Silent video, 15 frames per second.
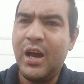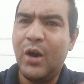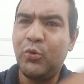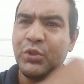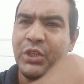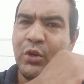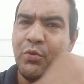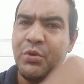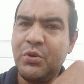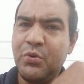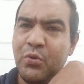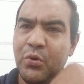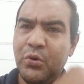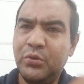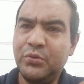ao teu
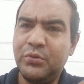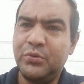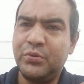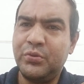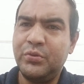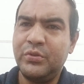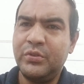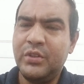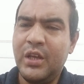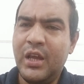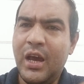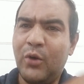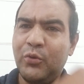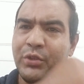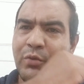encontro.
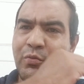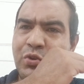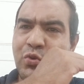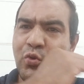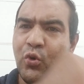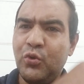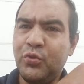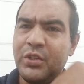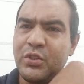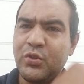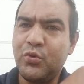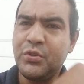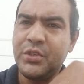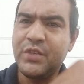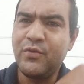Ao teu encontro as
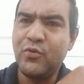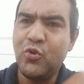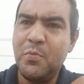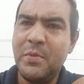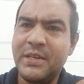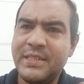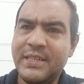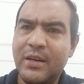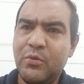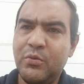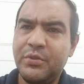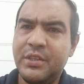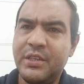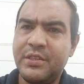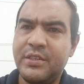coisas vão começar a
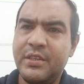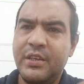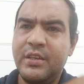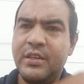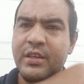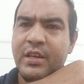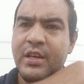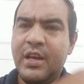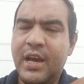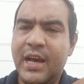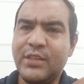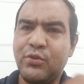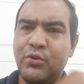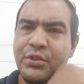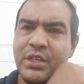acontecer,
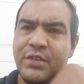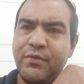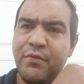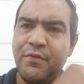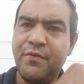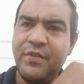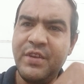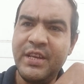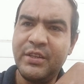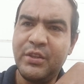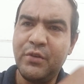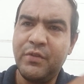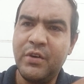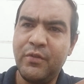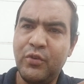as coisas vão vir a
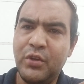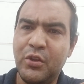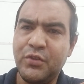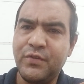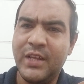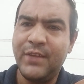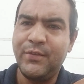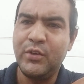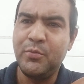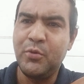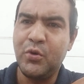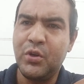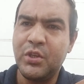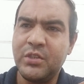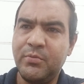teu favor. Deus falava no
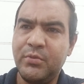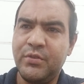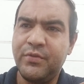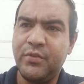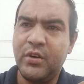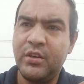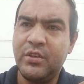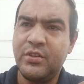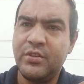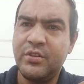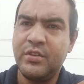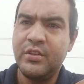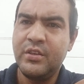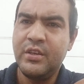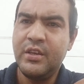meu coração muito
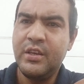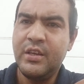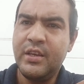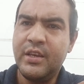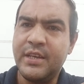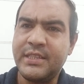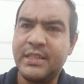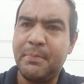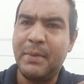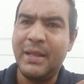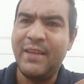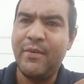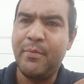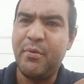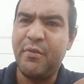forte esta
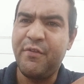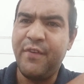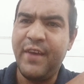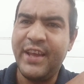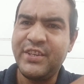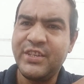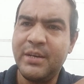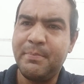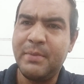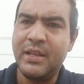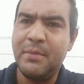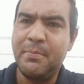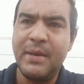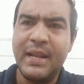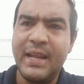palavra profética para
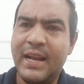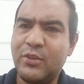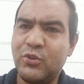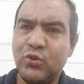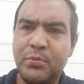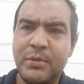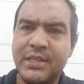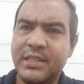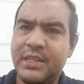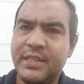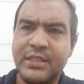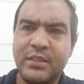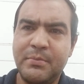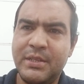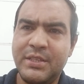liberar sobre essa
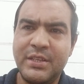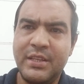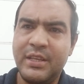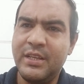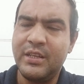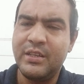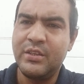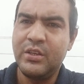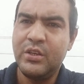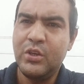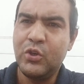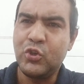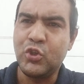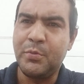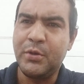nação brasileira,
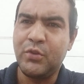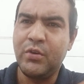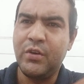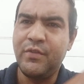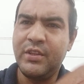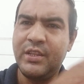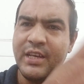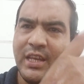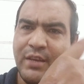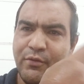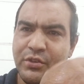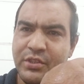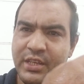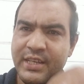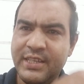sobre a tua vida aí,
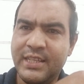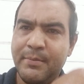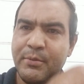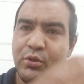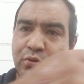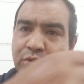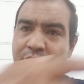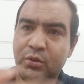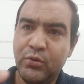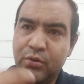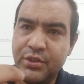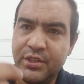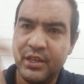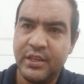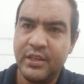você que está me escutando
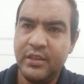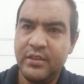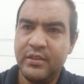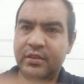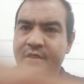hoje aqui.